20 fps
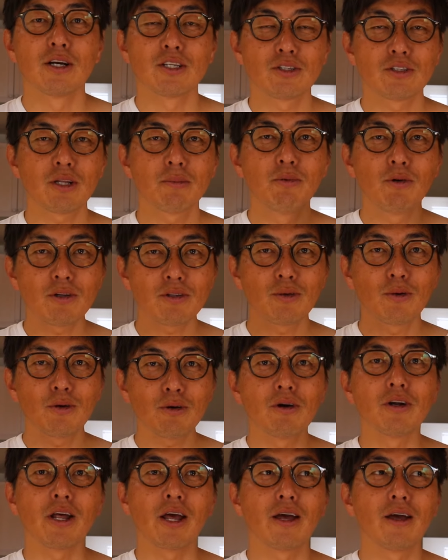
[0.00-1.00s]
そういったとこ
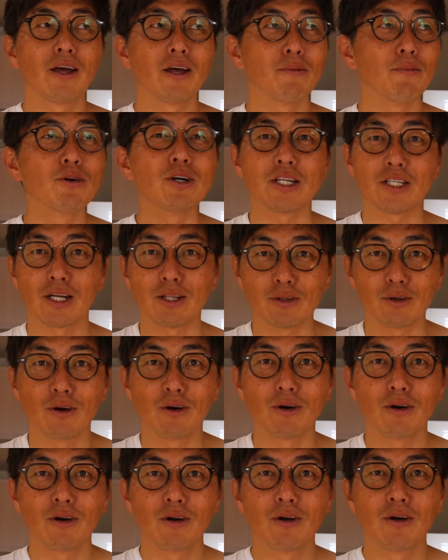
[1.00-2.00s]
ろをね、僕はちゃん
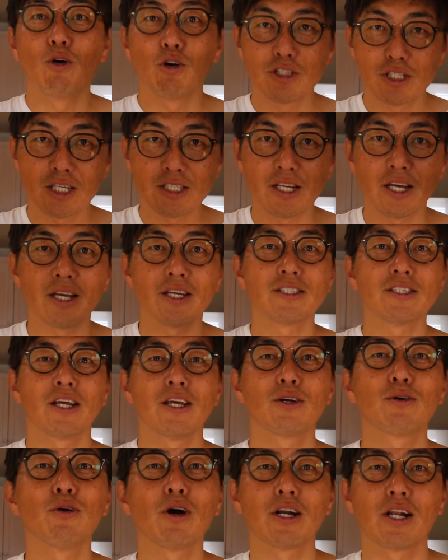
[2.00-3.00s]
とお知らせして
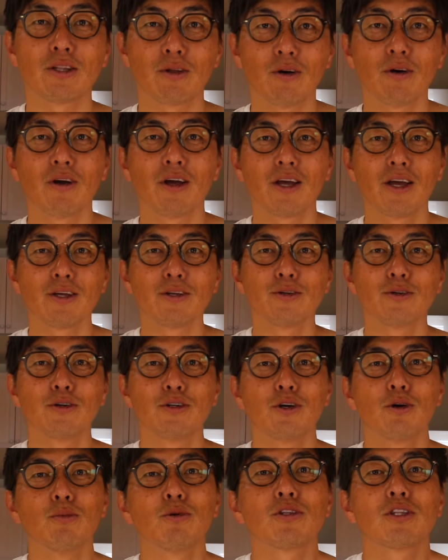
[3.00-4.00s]
いこうかなというふ
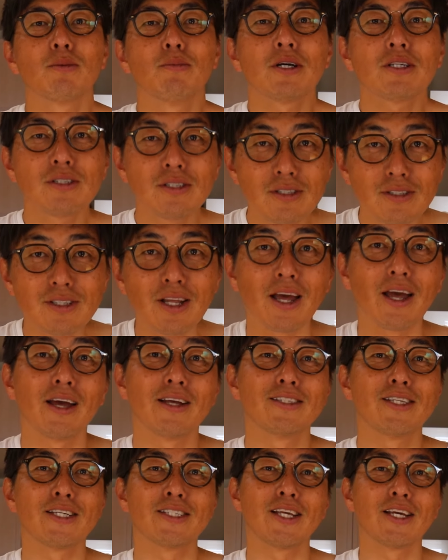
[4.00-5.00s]
うに思ってますん
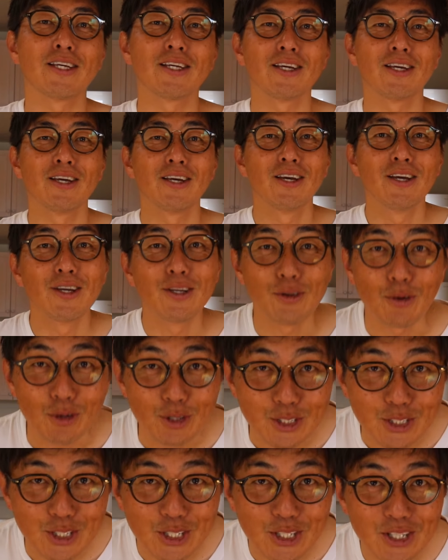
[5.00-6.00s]
で、ぜひぜひよ
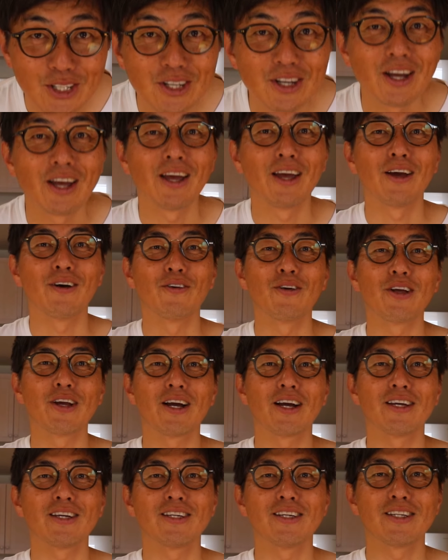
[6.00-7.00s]
ろしくお願い
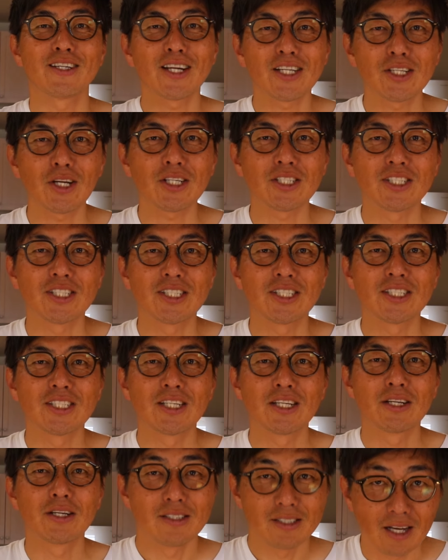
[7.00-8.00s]
いたしま
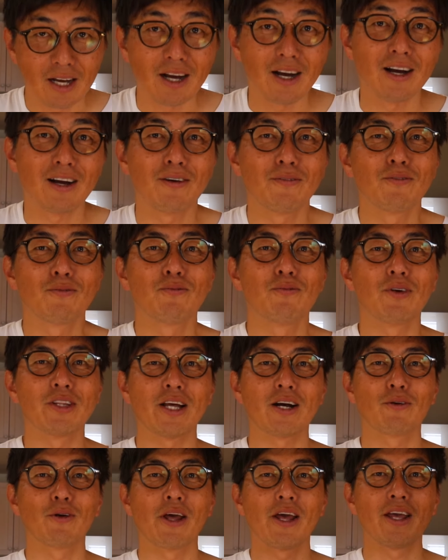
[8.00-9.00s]
す。さあ、ま
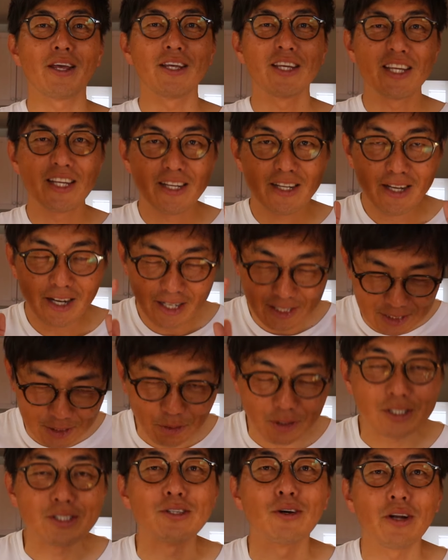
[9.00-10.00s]
たこれ1ヶ月
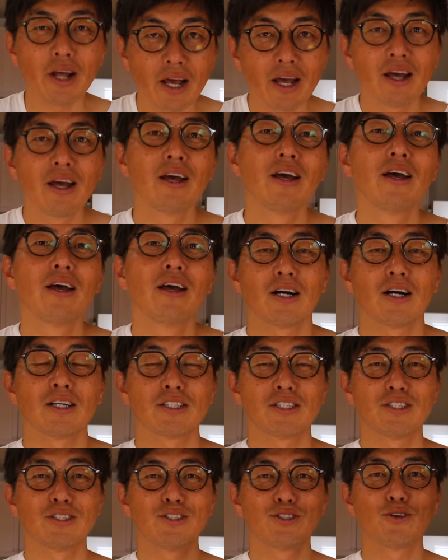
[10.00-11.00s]
後ですよね。
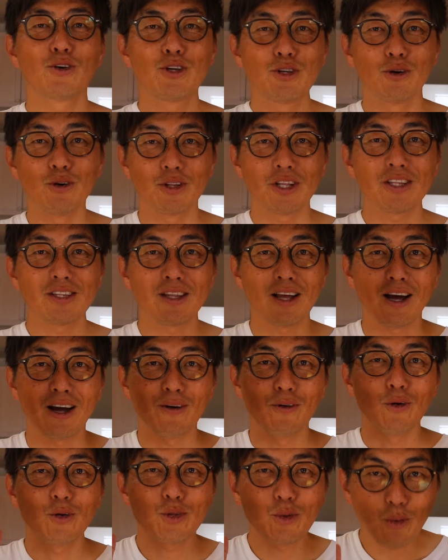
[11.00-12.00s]
85キロだっ
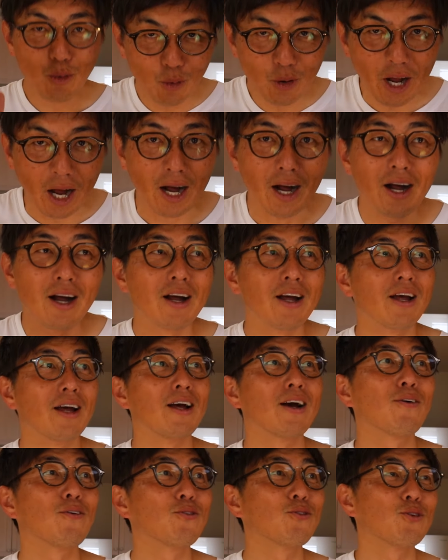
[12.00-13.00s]
た男が、
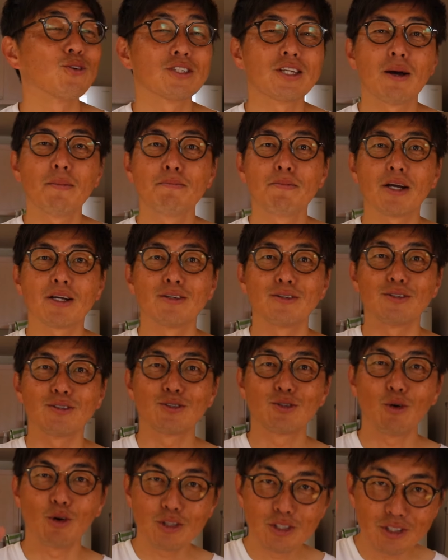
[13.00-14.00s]
今度
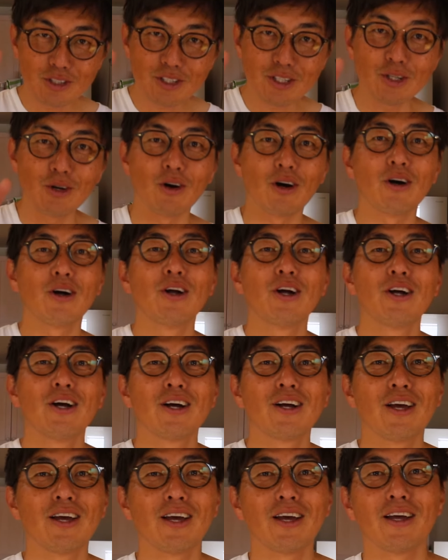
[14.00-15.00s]
350キロ
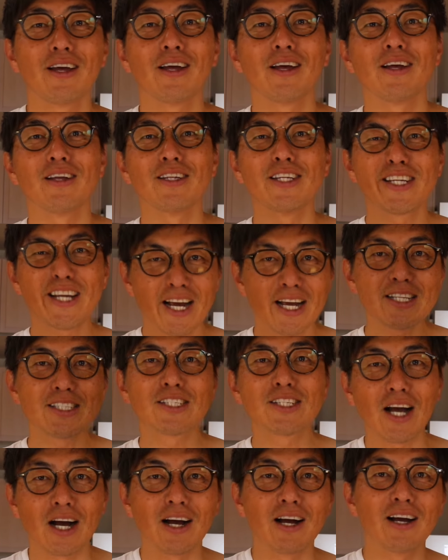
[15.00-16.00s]
2ヶ
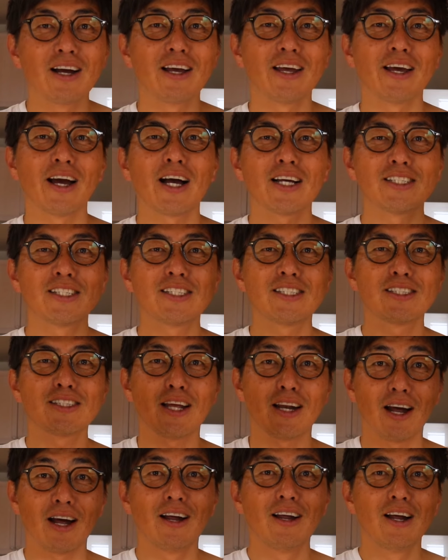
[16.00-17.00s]
月間、走っ
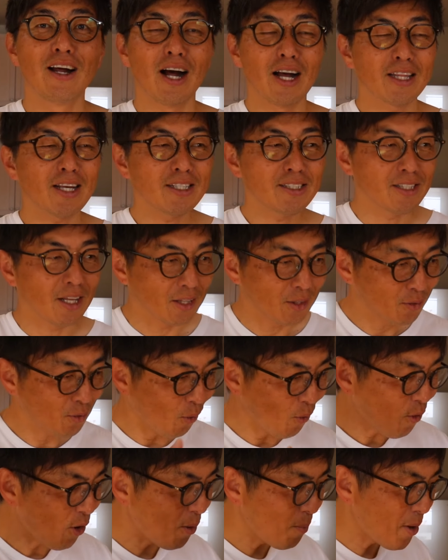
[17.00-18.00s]
たら果たして
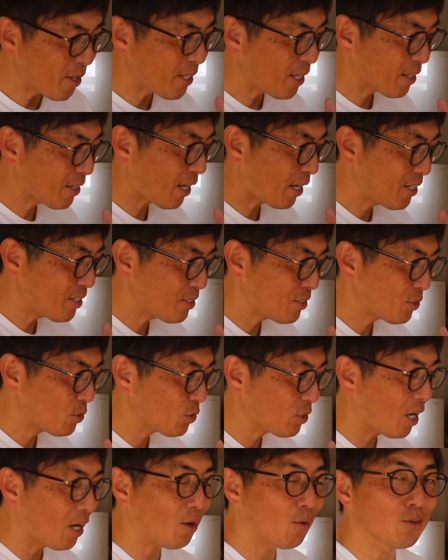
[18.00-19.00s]
どこまで体
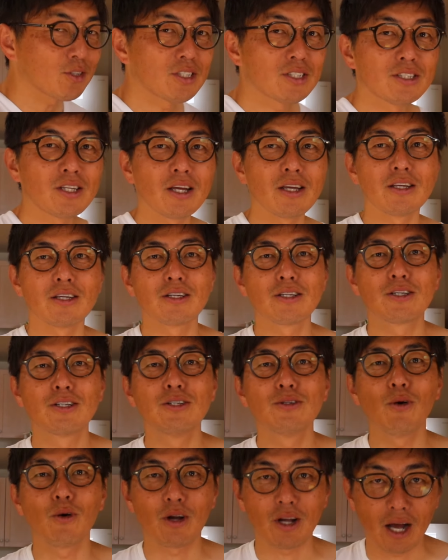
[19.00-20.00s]
重が落ちてい
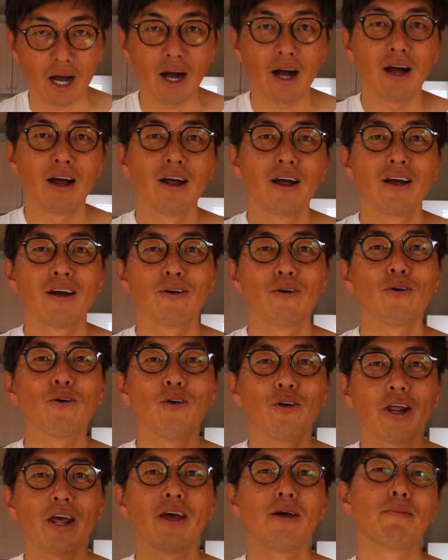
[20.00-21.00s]
くのか、こ
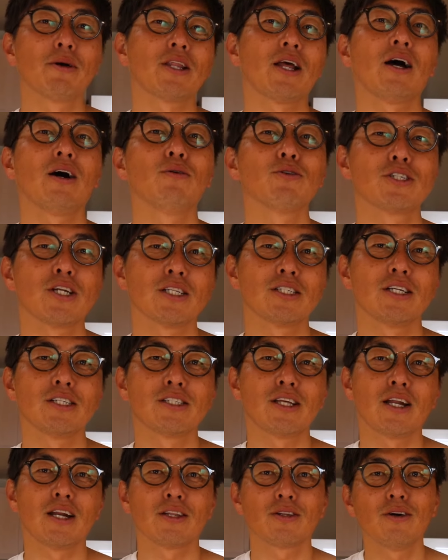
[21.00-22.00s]
こをね、またお知らせ
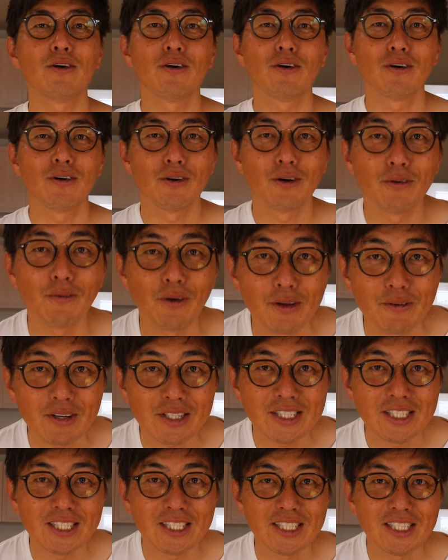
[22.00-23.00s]
したいなと思いま
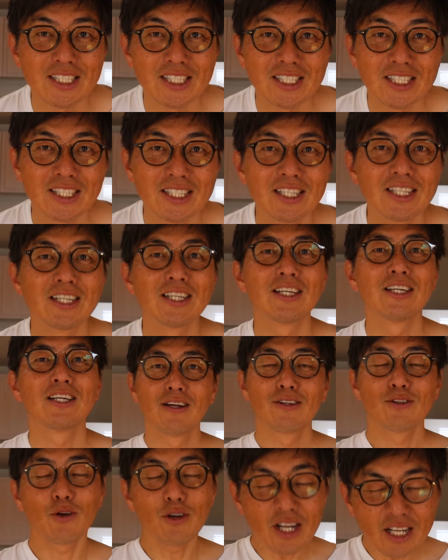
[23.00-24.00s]
す。
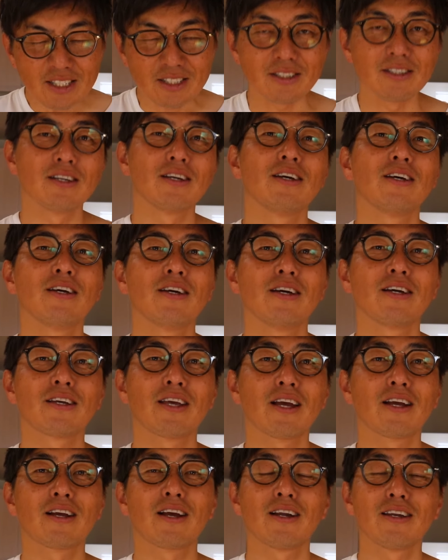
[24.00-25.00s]
とりあえず、
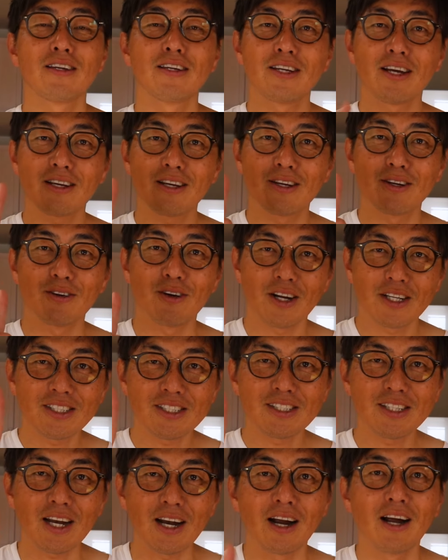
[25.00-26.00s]
月間200キロ
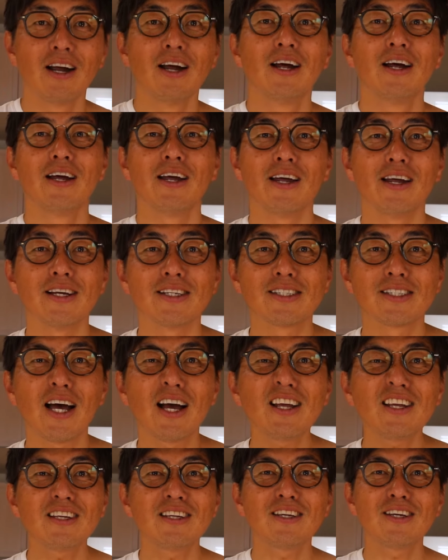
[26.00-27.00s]
走ったら、
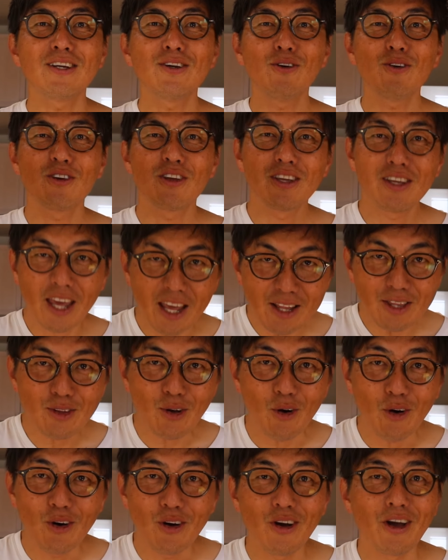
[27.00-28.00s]
3キロ減
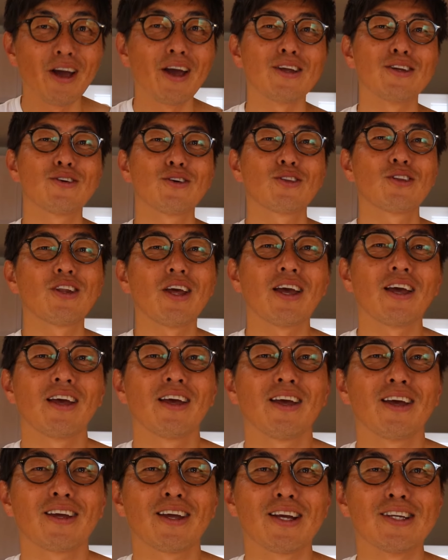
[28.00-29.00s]
ということで、
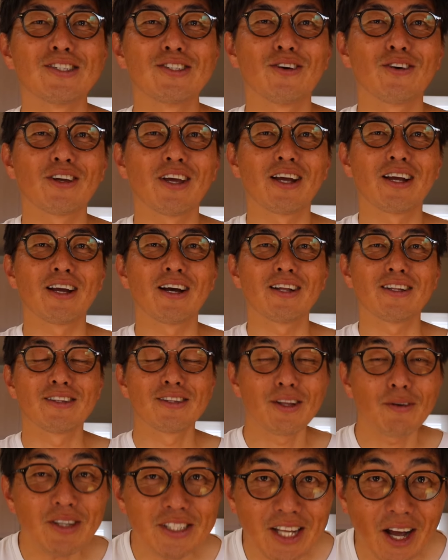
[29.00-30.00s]
検証結果
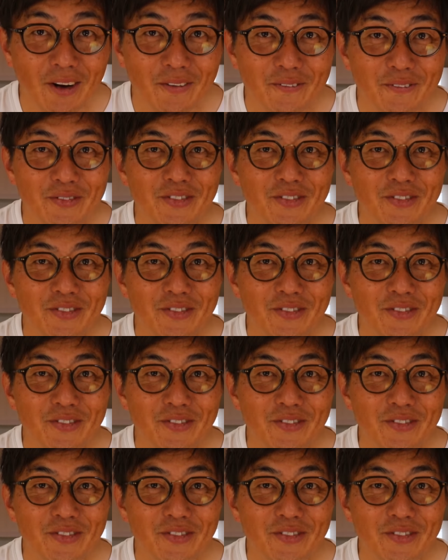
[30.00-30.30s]
出ました。